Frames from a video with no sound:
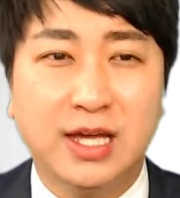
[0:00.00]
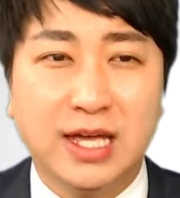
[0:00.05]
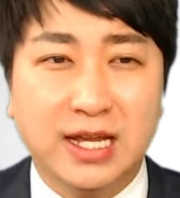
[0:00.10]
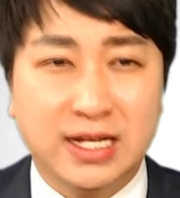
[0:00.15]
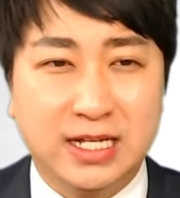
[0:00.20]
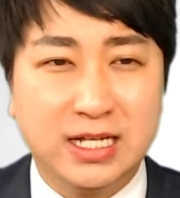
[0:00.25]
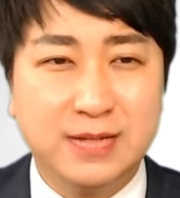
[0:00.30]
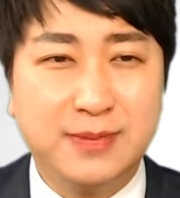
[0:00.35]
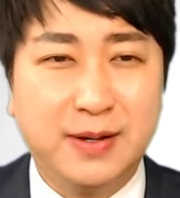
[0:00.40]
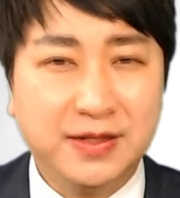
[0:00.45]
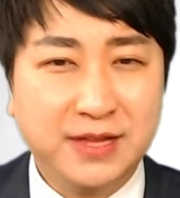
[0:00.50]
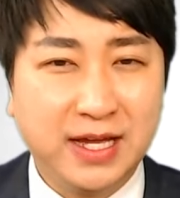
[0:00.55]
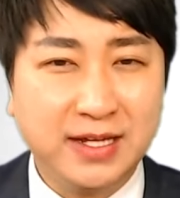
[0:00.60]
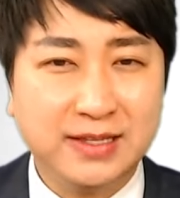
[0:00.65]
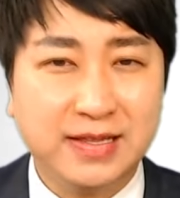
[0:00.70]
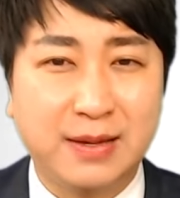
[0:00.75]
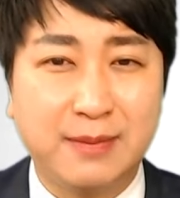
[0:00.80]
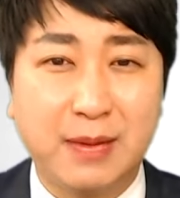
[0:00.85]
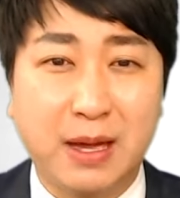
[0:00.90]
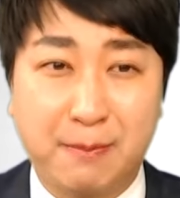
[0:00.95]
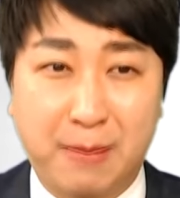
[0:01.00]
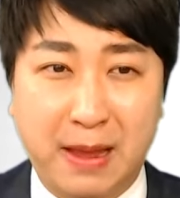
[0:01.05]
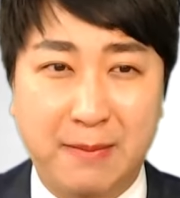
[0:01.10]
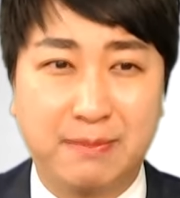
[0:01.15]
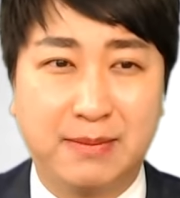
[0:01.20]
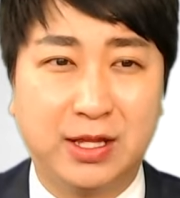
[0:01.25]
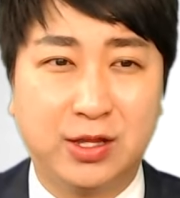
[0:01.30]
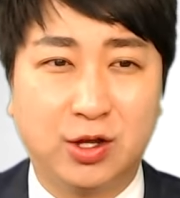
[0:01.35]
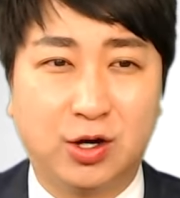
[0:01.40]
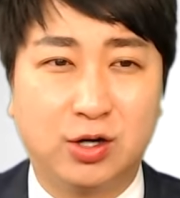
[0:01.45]
일반 상해사만
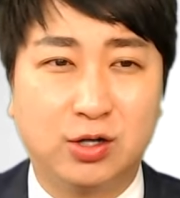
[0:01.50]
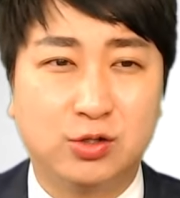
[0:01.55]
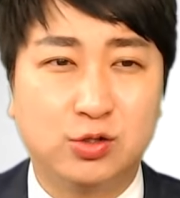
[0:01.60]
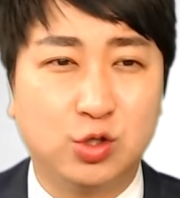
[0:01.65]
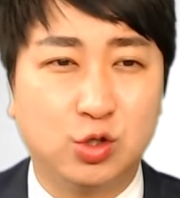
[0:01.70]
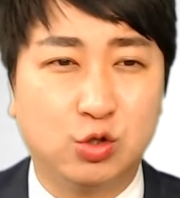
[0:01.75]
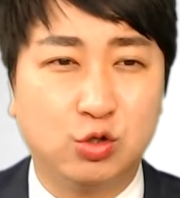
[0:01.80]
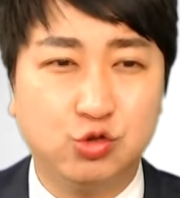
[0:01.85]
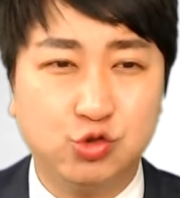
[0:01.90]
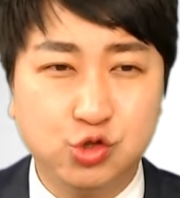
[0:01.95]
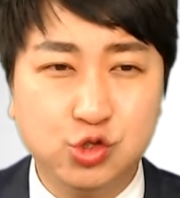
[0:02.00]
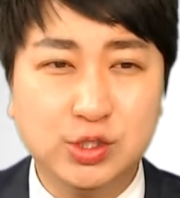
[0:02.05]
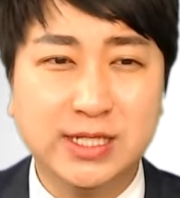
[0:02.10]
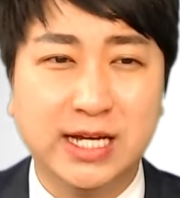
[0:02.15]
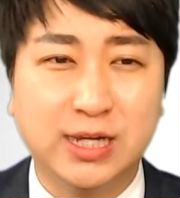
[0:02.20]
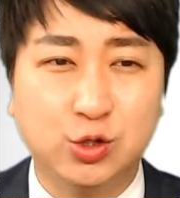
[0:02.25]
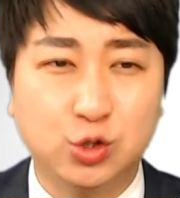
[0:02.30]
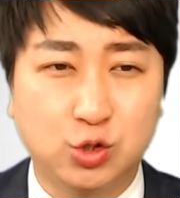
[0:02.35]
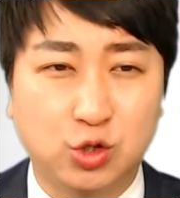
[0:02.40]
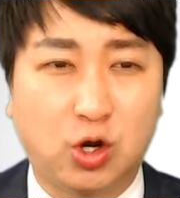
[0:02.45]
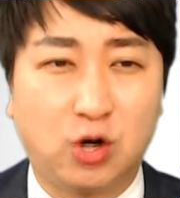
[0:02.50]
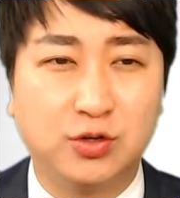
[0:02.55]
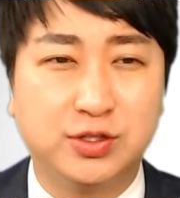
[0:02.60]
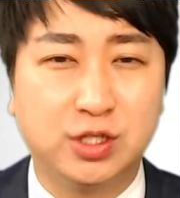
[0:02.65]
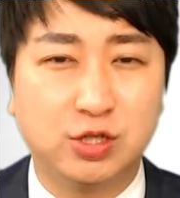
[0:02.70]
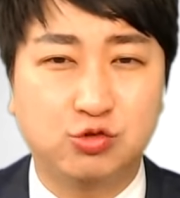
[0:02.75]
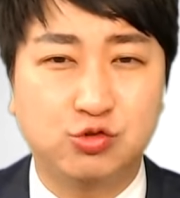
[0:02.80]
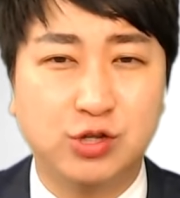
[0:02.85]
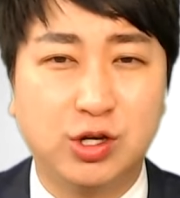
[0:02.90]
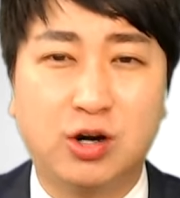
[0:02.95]
100만원 그리고 후유장에도
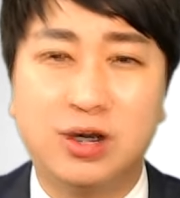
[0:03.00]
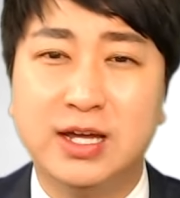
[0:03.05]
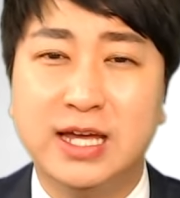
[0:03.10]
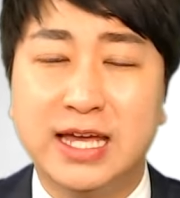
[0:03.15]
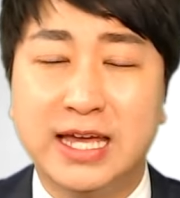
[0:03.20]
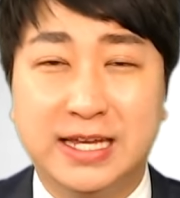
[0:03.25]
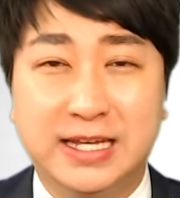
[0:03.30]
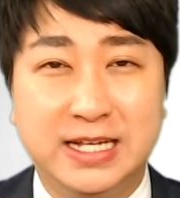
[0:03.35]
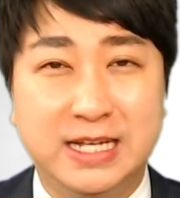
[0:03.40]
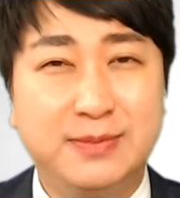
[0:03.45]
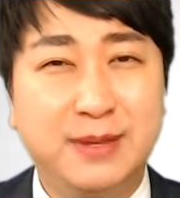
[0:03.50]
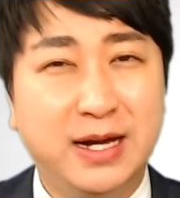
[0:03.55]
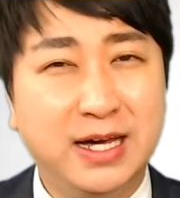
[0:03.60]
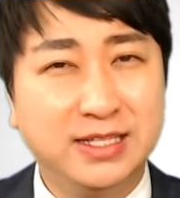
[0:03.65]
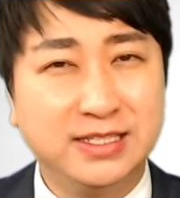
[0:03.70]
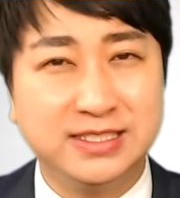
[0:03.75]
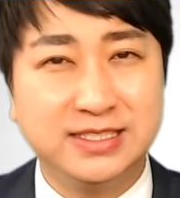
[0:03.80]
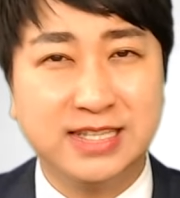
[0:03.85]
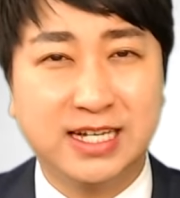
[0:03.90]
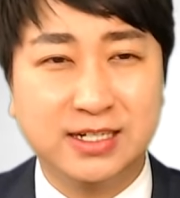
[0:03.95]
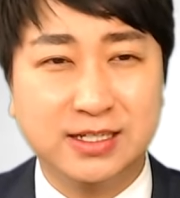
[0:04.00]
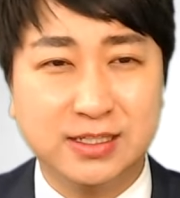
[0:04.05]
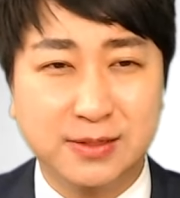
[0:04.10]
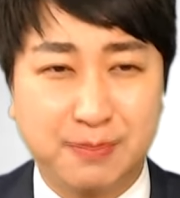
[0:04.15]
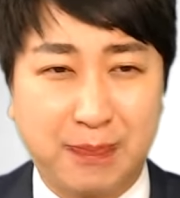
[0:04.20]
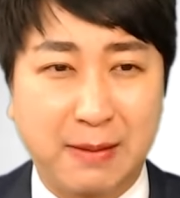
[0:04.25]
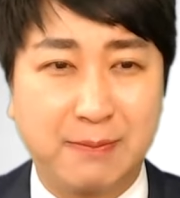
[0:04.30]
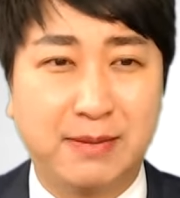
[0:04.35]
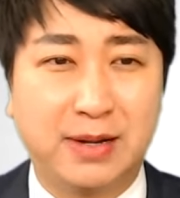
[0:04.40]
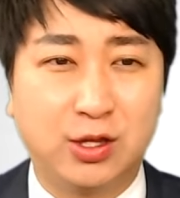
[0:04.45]
넣어드렸고요. 일반 진단금
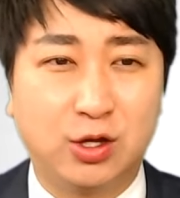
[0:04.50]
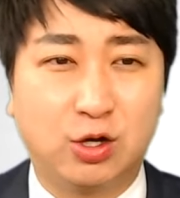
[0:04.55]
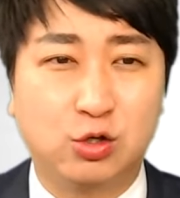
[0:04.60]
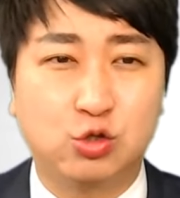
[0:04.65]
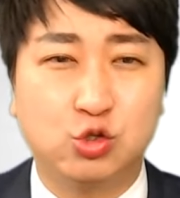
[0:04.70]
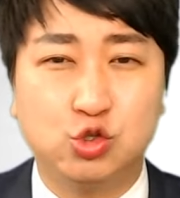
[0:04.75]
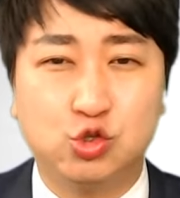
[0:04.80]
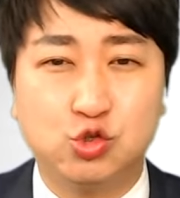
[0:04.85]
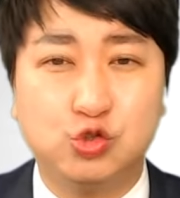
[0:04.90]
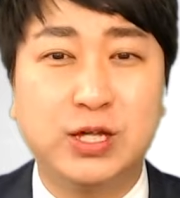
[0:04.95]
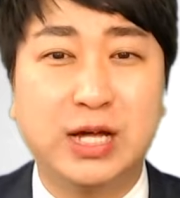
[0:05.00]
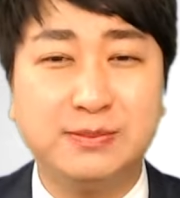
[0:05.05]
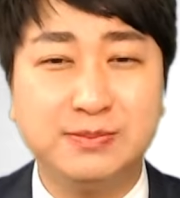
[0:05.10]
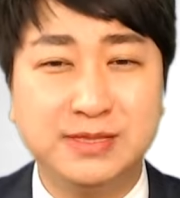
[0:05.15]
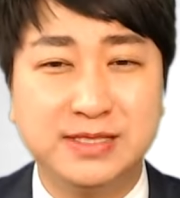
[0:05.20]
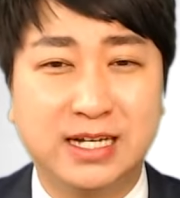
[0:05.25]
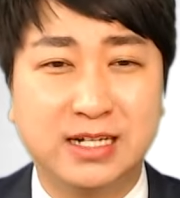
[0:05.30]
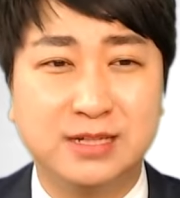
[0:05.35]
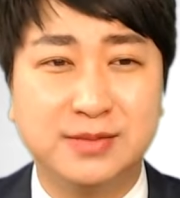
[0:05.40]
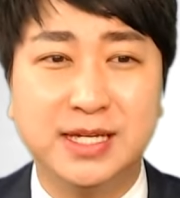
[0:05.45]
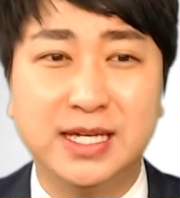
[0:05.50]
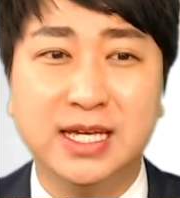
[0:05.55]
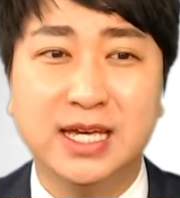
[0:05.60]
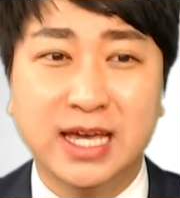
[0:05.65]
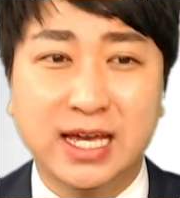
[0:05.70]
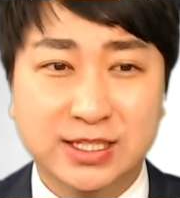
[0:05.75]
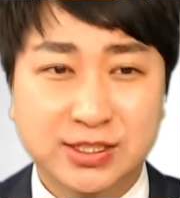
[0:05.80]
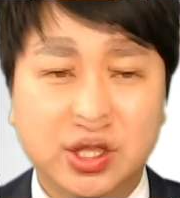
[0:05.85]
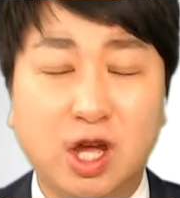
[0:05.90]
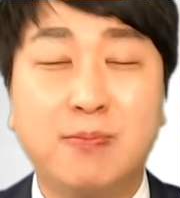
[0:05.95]
100만원 그 유사한 진단금이
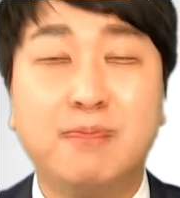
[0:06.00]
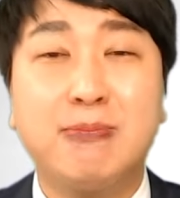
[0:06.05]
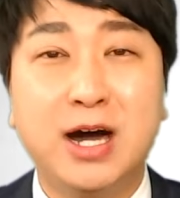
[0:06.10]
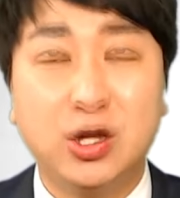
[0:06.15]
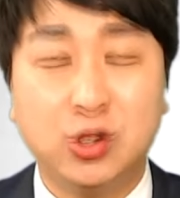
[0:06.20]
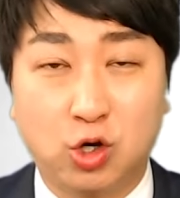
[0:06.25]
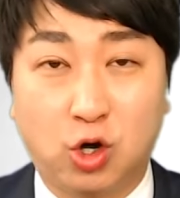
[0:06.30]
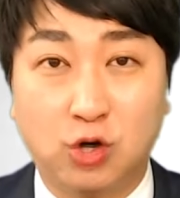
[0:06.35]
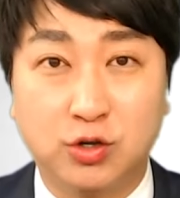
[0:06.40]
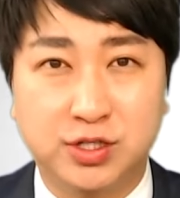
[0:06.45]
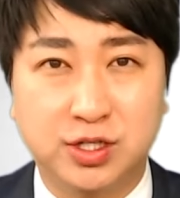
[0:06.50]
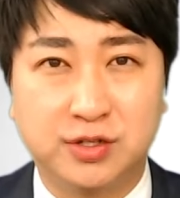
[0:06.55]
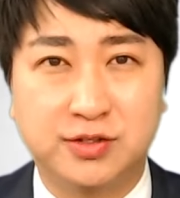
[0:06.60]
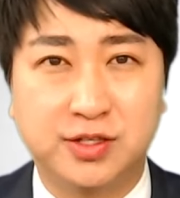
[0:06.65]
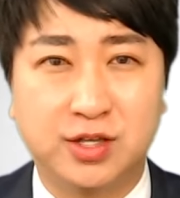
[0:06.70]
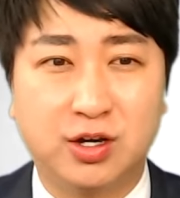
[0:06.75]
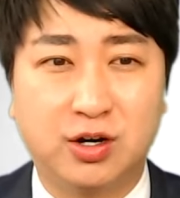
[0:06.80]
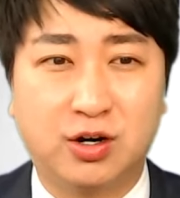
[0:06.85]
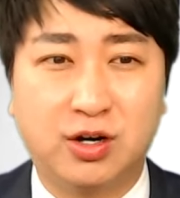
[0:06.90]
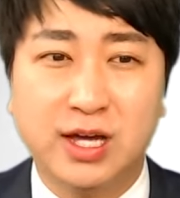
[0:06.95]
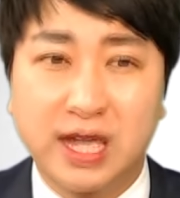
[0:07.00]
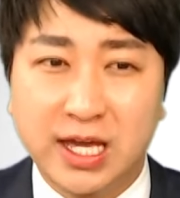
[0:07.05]
1000만원 넣어드렸어요.